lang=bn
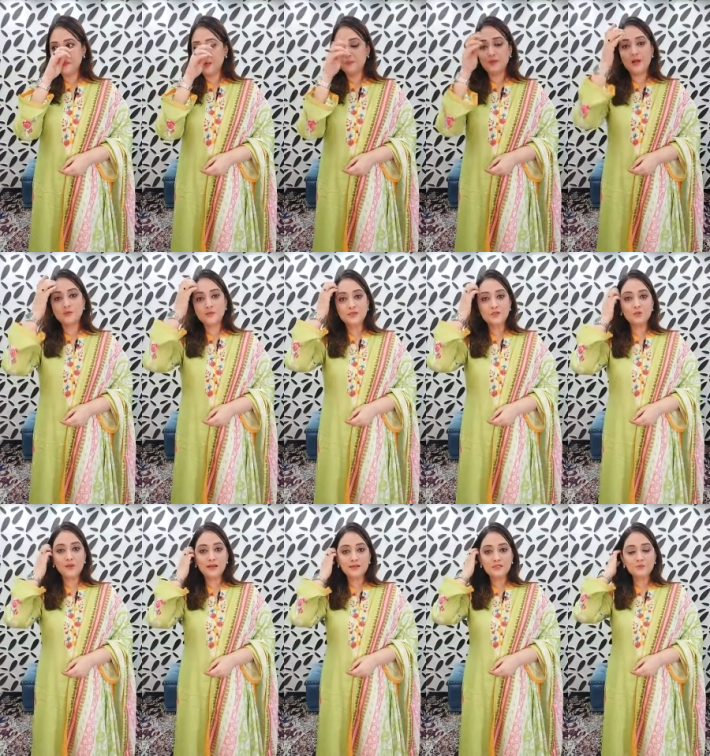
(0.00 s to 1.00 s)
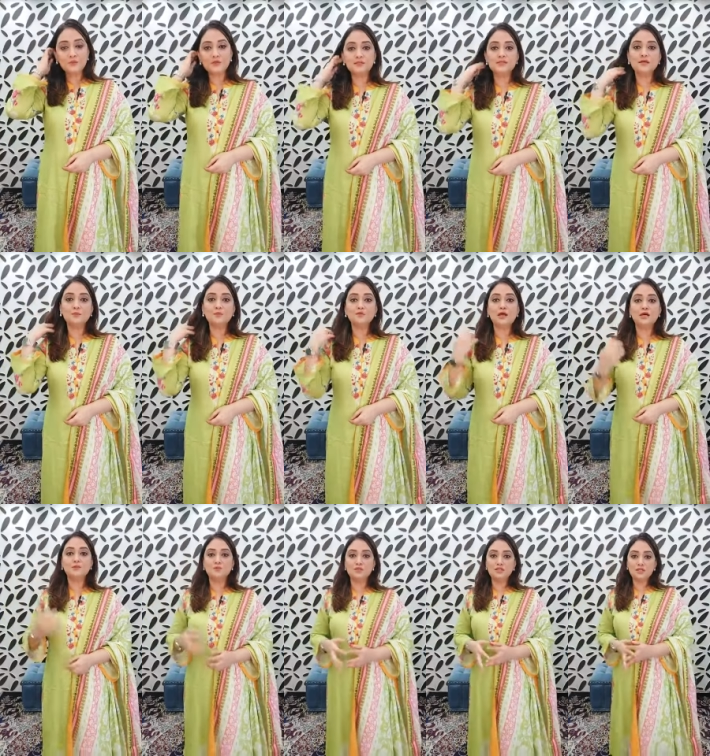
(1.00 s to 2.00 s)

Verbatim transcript: আমি আউটলেটগুলো অ্যাড্রেস বলে দিচ্ছি আপু ধানমন্ডি